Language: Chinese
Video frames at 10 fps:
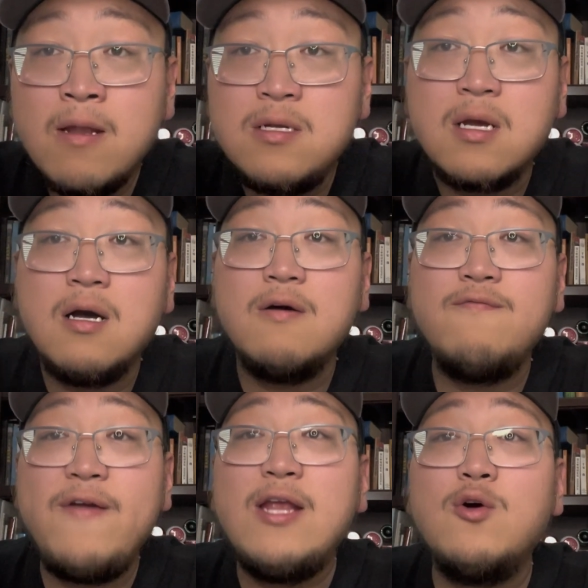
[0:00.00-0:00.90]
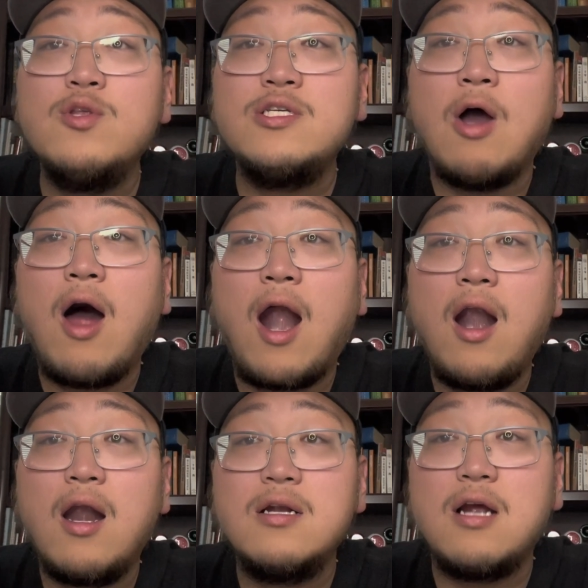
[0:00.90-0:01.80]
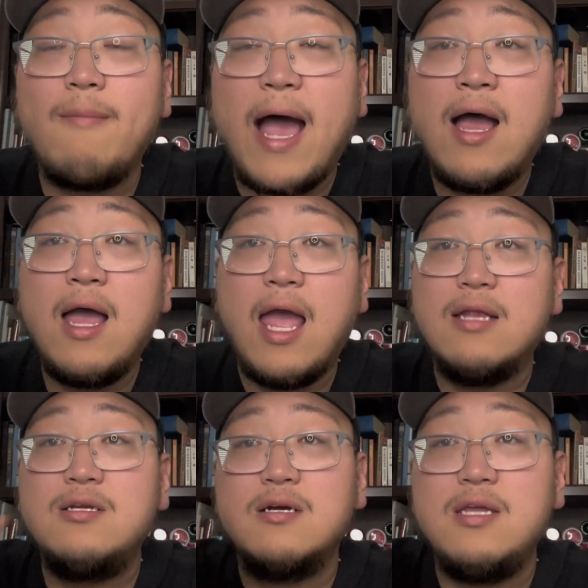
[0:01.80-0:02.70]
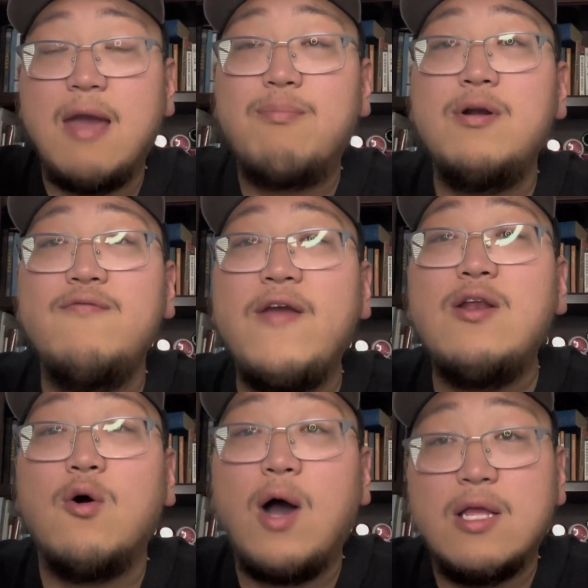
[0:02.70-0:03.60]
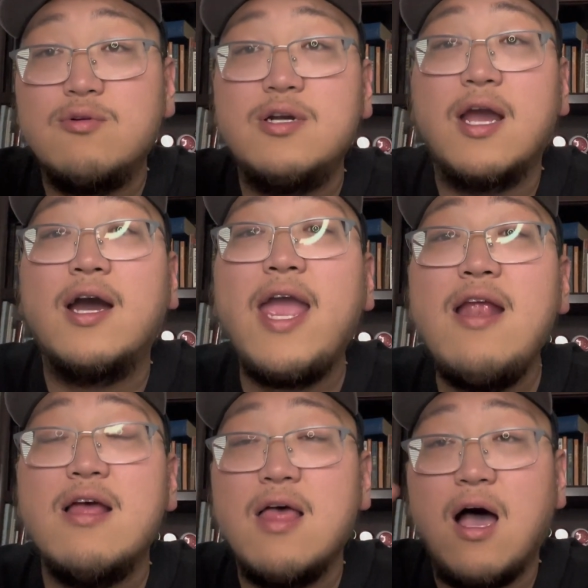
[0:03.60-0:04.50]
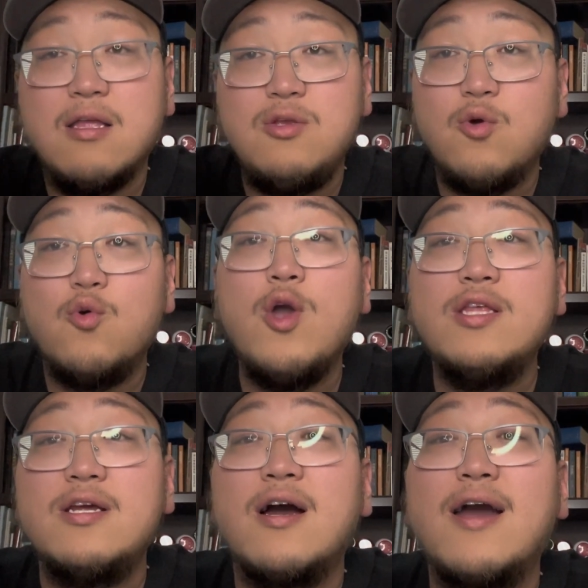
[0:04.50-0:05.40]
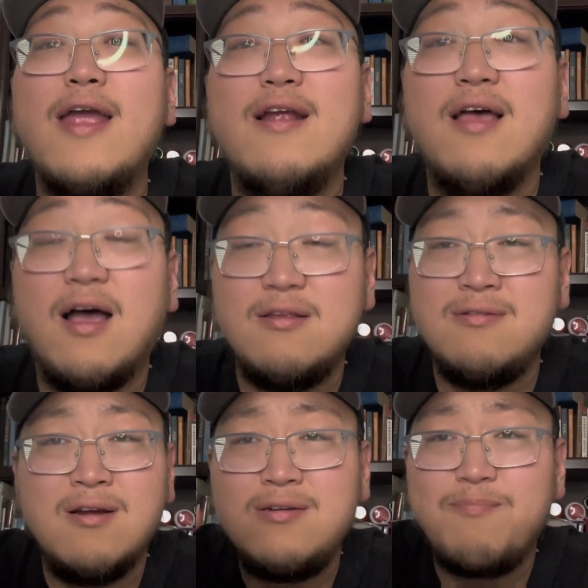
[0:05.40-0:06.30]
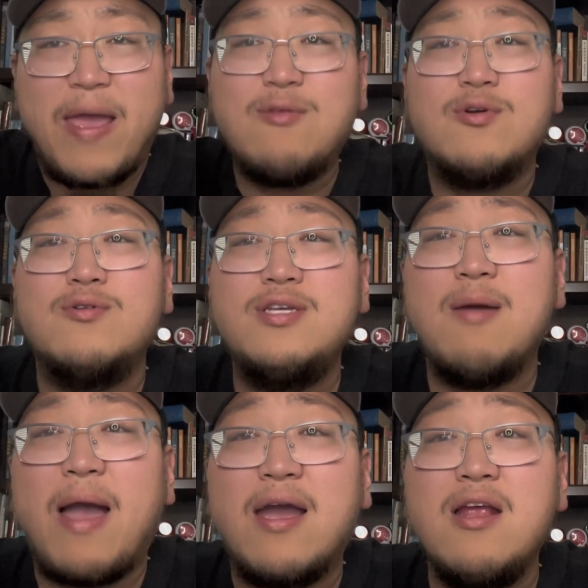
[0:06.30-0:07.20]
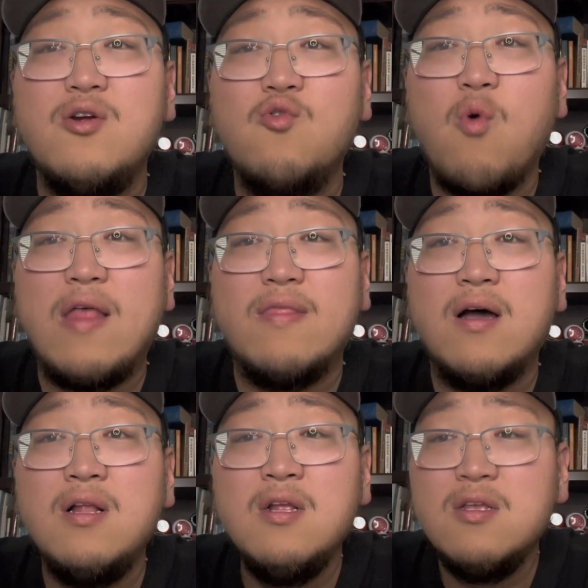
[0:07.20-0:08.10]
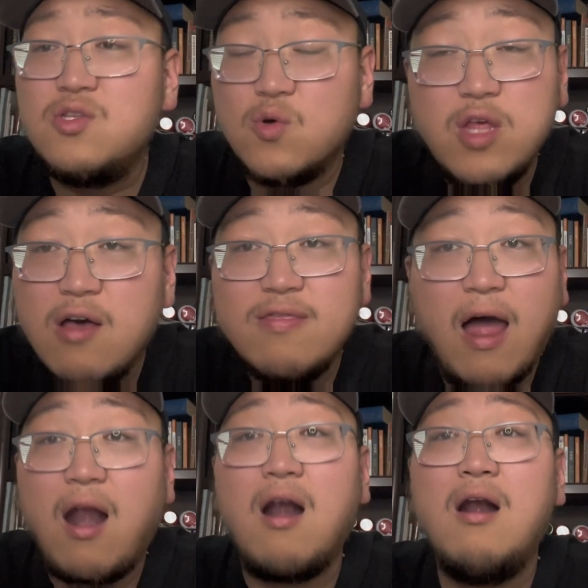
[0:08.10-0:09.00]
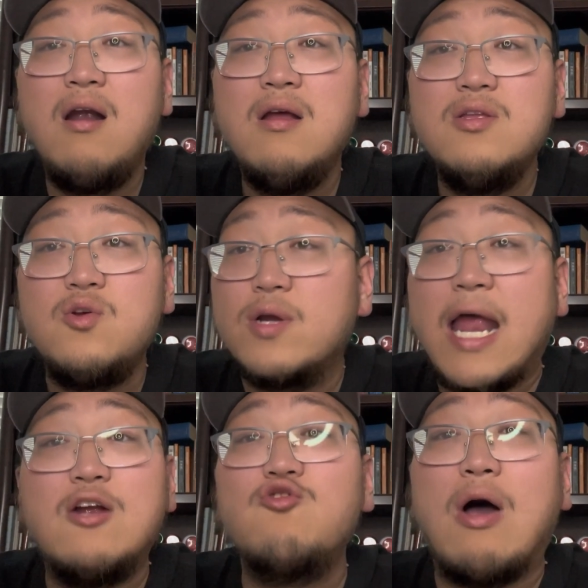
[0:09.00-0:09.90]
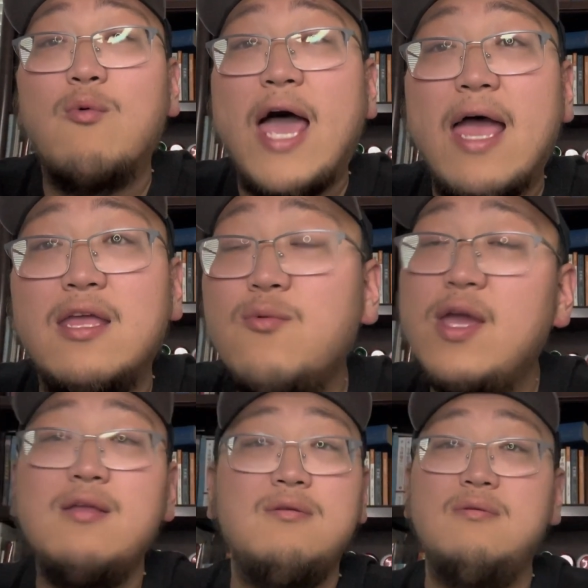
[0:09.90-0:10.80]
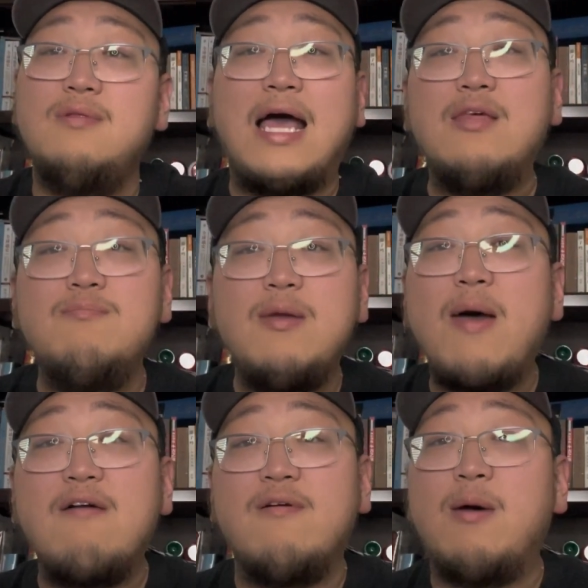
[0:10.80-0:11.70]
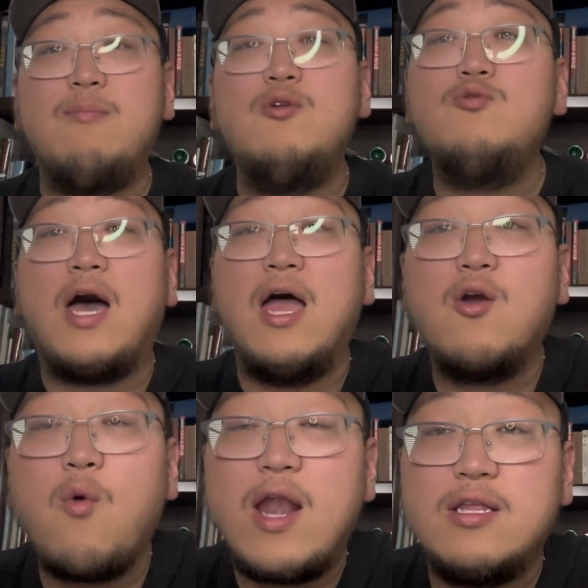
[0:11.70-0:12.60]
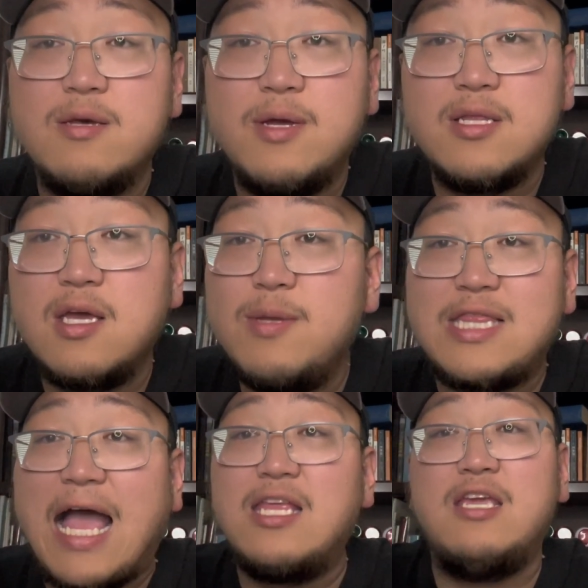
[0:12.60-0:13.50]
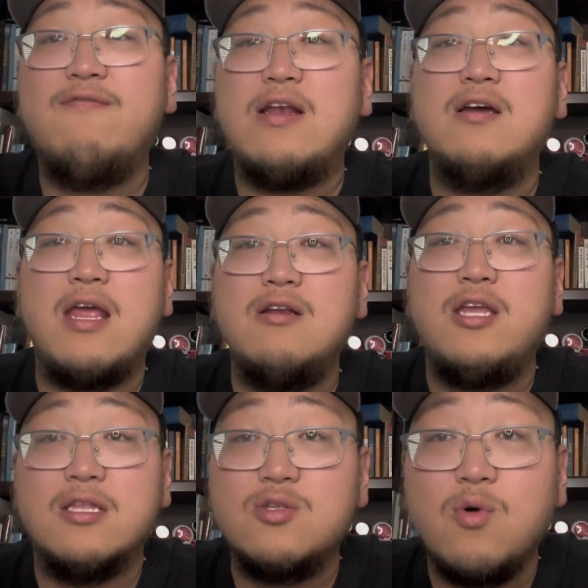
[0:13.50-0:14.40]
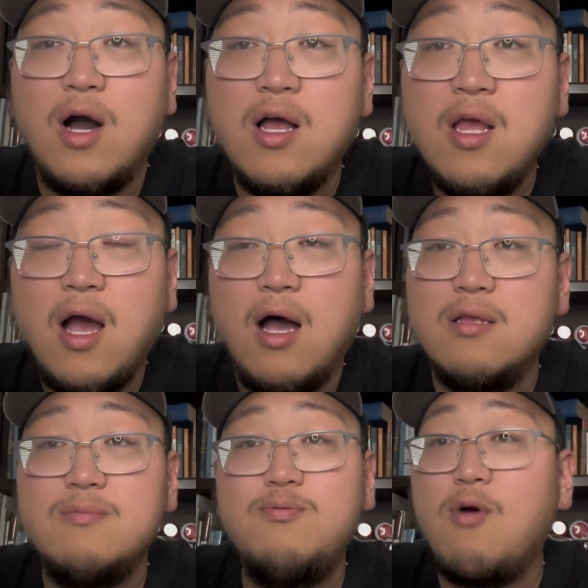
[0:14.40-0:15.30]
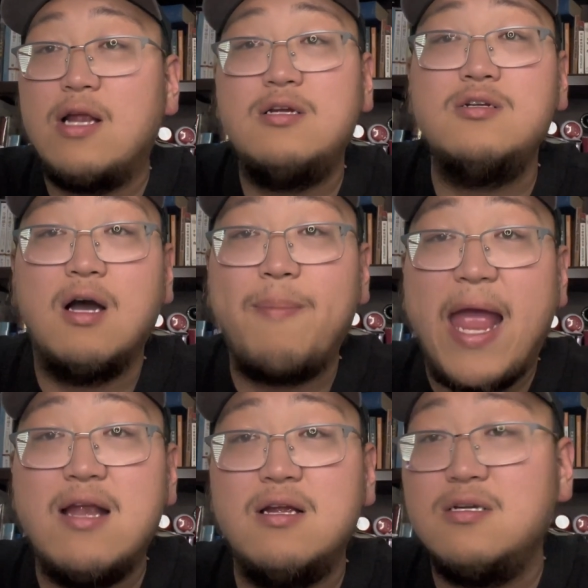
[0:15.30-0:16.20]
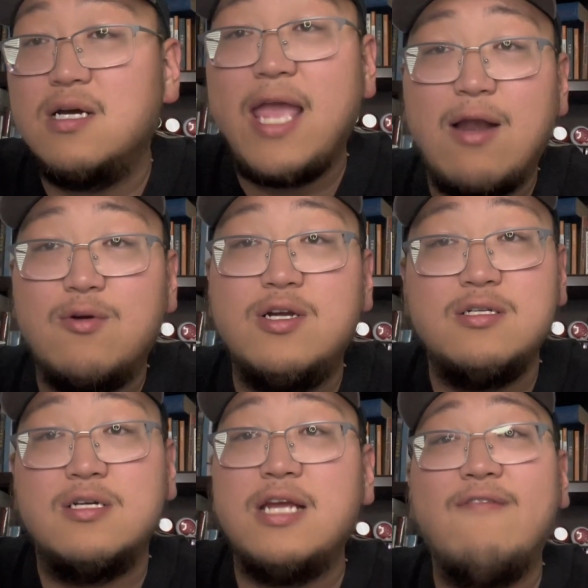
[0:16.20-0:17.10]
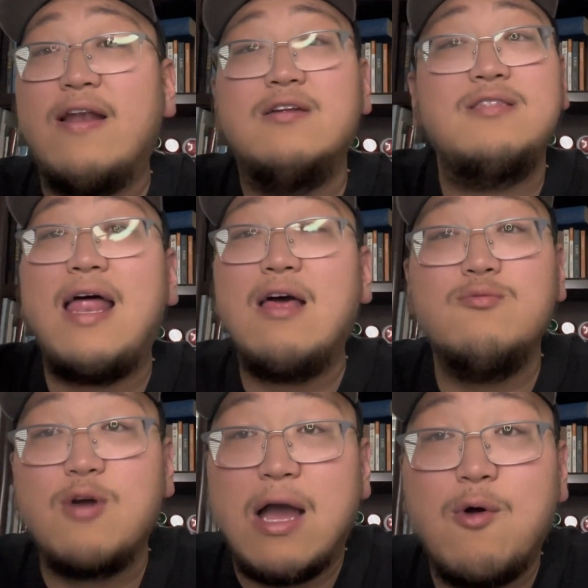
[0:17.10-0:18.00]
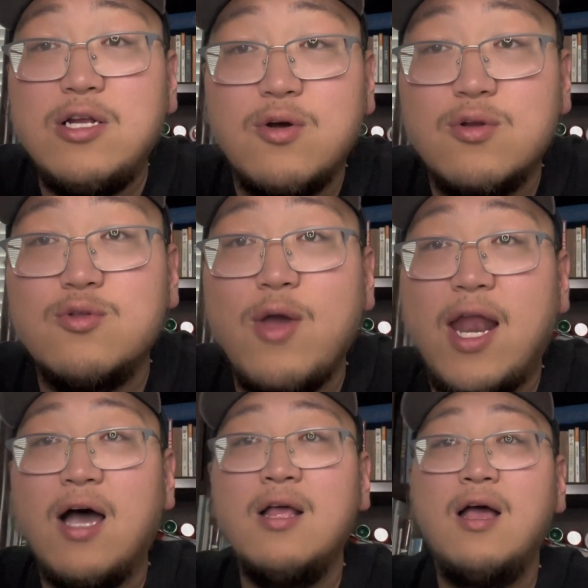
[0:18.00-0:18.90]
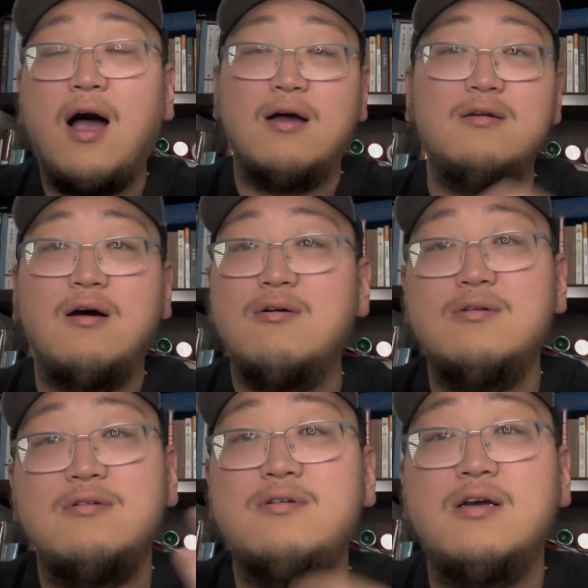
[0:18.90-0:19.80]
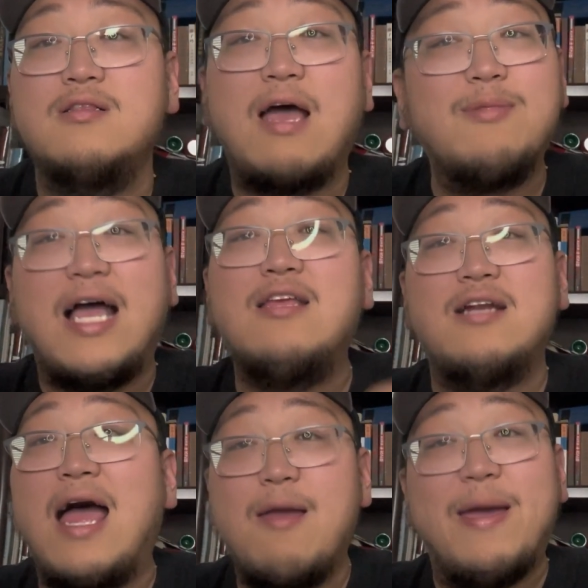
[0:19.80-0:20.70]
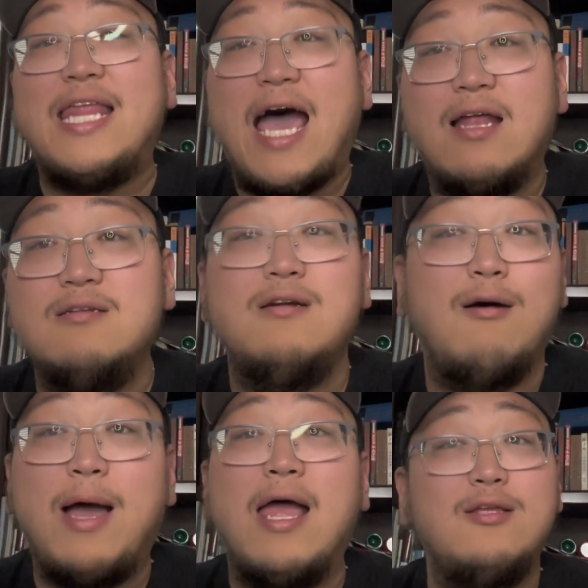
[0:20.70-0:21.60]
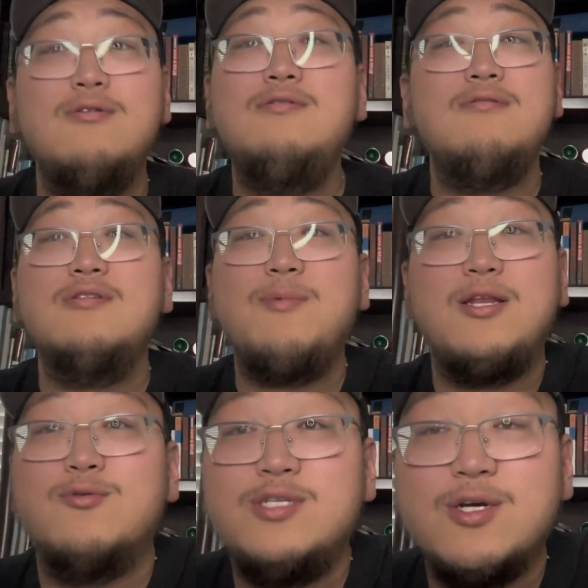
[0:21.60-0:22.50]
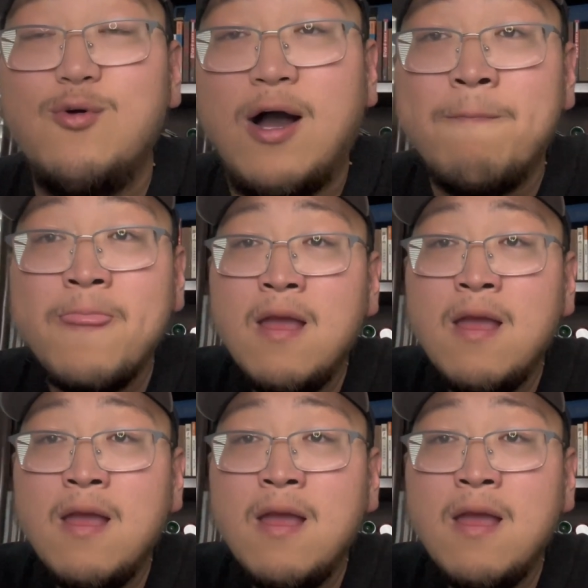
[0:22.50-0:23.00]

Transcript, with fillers: 这个非洲的小孩儿，知道吧？哎，这个也不是非洲啊，就是这个黑人啊，纽约的这个黑人啊，你知道这白左州现在把黑人惯的，走到哪儿？就是开始耍无赖，因为拿他们没办法嘛。民主党还惯着他们，他们打你，反正也是你的错啊。你不管是惹白人、惹洲人、惹谁，反正大家都不敢还手就对了啊。然后惹他们打警察也白打，你知道吧？哎，就是就是这么一种情况。